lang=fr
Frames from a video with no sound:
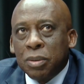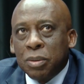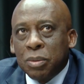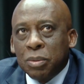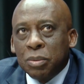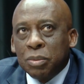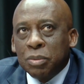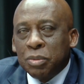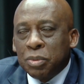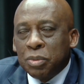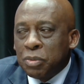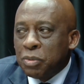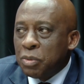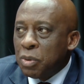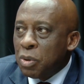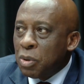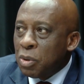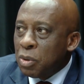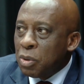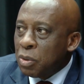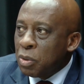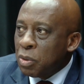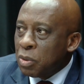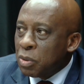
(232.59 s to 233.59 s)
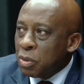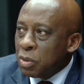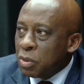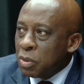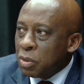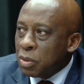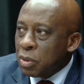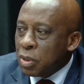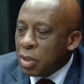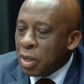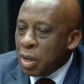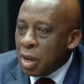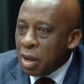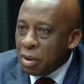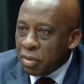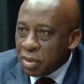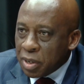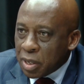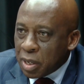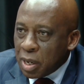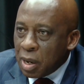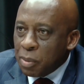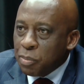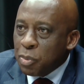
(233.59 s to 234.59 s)
Nous vivons
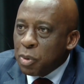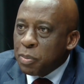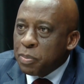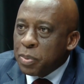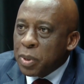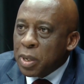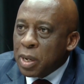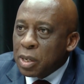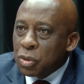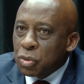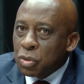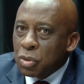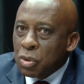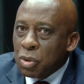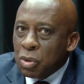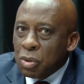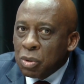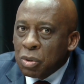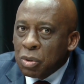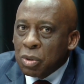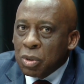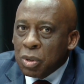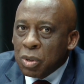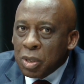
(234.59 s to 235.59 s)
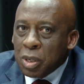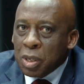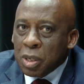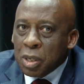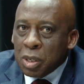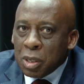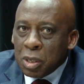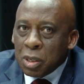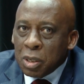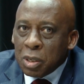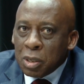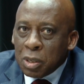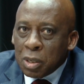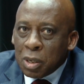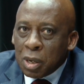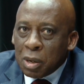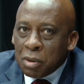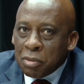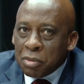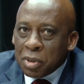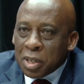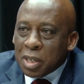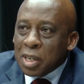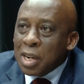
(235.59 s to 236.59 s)
avec la population et
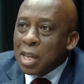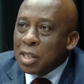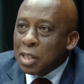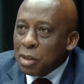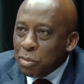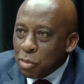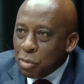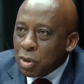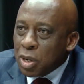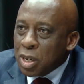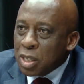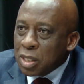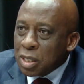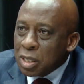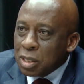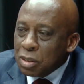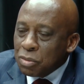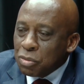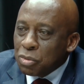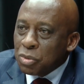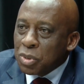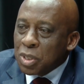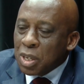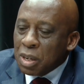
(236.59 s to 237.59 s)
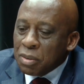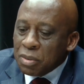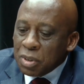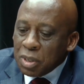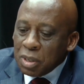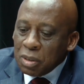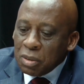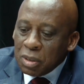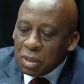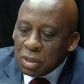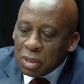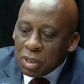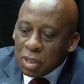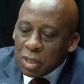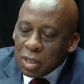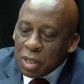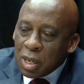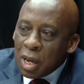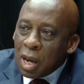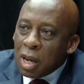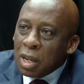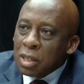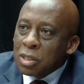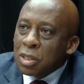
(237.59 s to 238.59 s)
avec la démocratie, vous savez, il
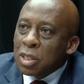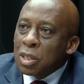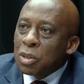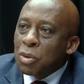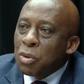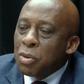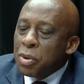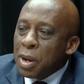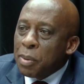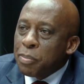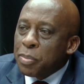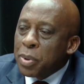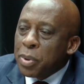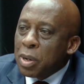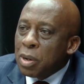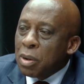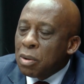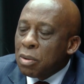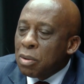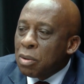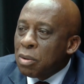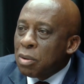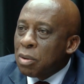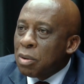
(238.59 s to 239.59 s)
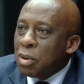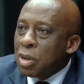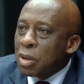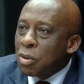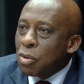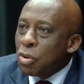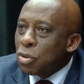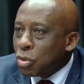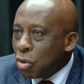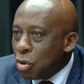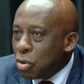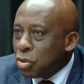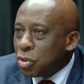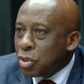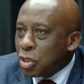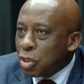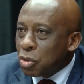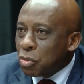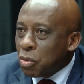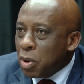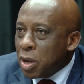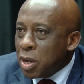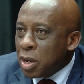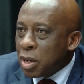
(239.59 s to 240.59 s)
y a ce qu'on appelle le contrôle
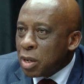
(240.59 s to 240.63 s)
citoyen,